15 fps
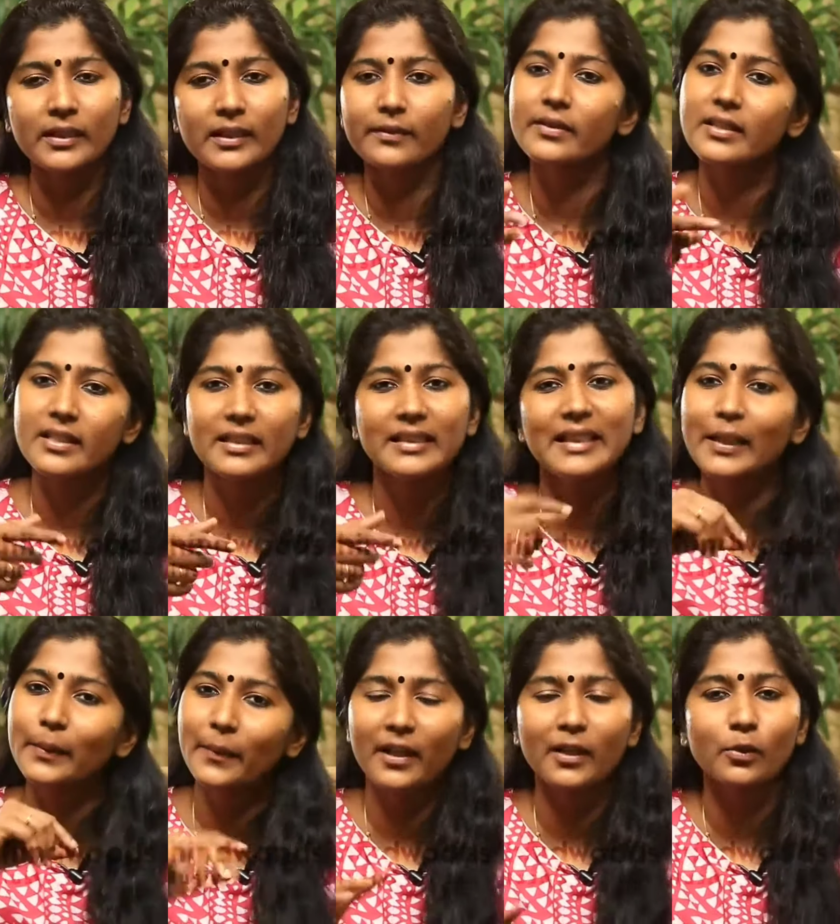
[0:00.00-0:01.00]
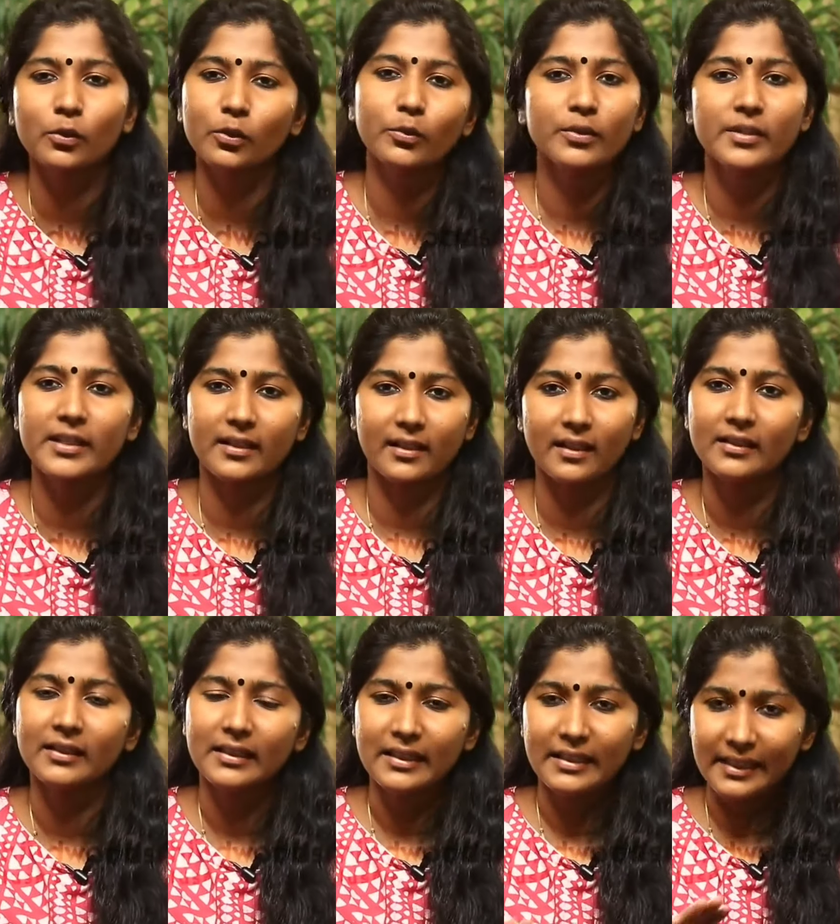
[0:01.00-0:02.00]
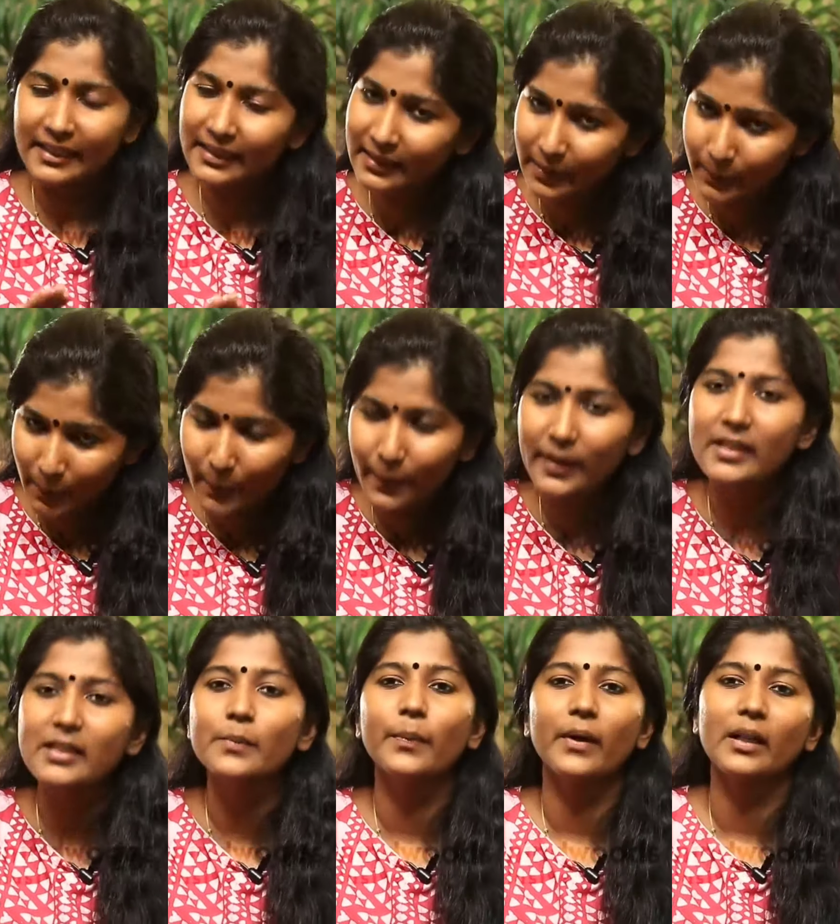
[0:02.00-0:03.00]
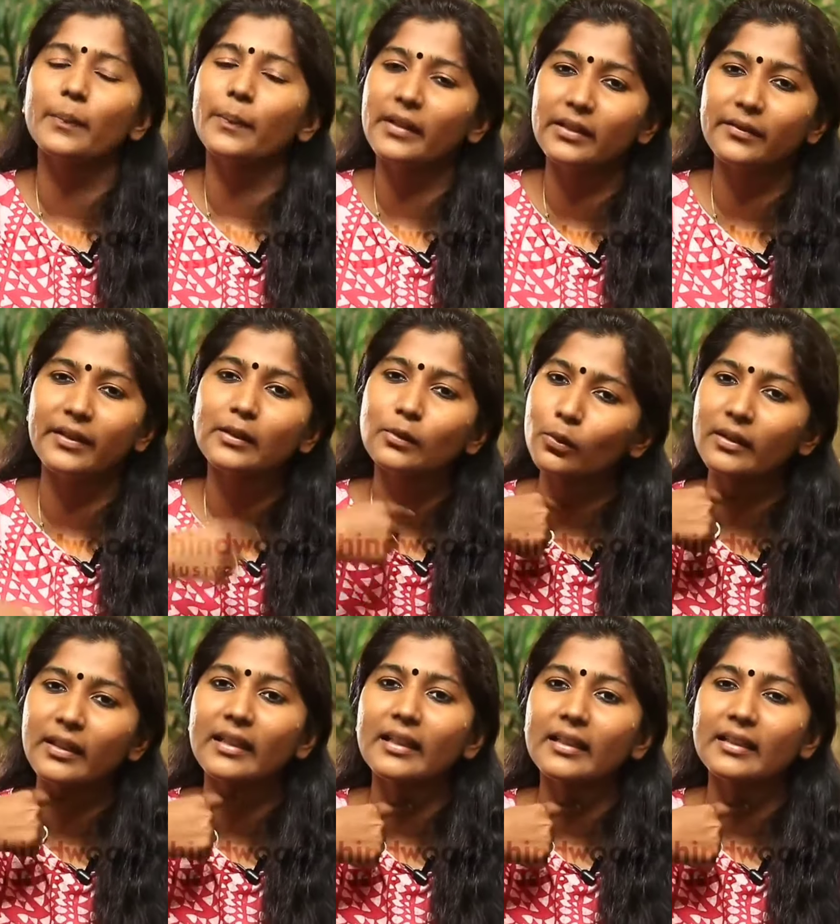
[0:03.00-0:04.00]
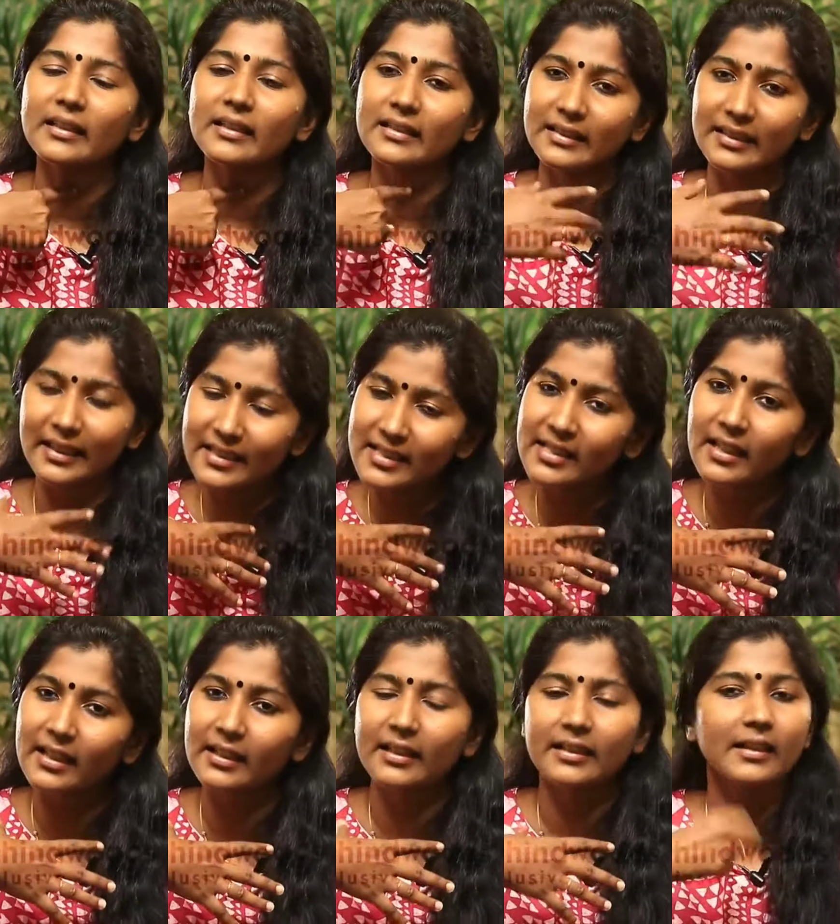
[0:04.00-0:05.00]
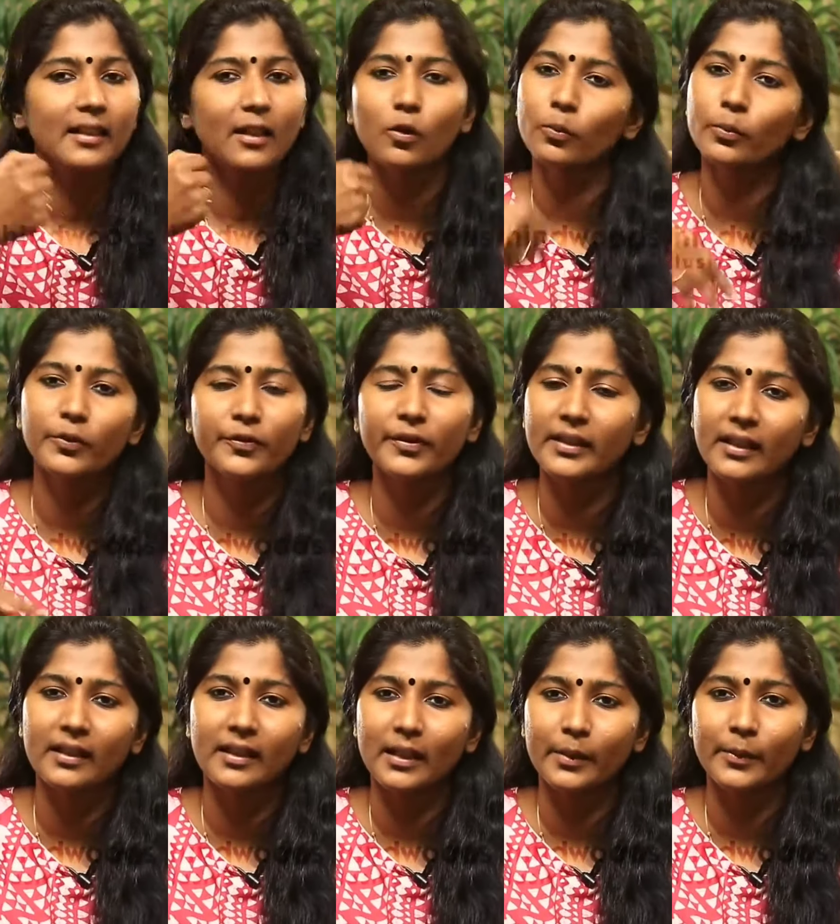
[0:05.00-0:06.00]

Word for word: கொதிக்க வச்சு டீ மாதிரி கூட குடிச்சிக்கலாம் இந்த ப்ரிப்பரேஷன் பண்ண பண்ணவே தொண்டையில் இருக்கிறது நெஞ்சில் இருக்கிறதெல்லாம் ரொம்ப ஃப்ரீயாக